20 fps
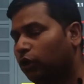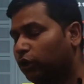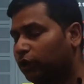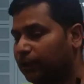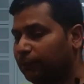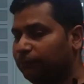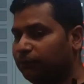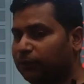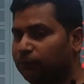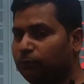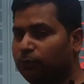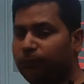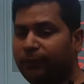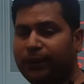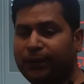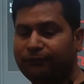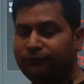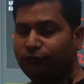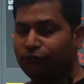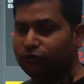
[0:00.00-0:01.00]
और आपके
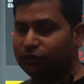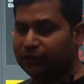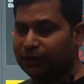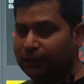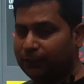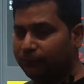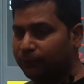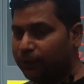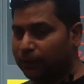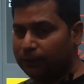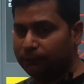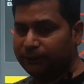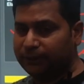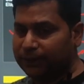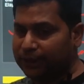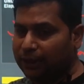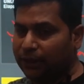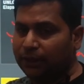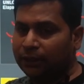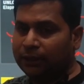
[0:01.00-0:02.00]
मोबाइल फोन का एफ आर पी
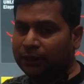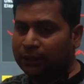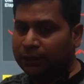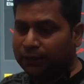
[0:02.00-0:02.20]
लॉक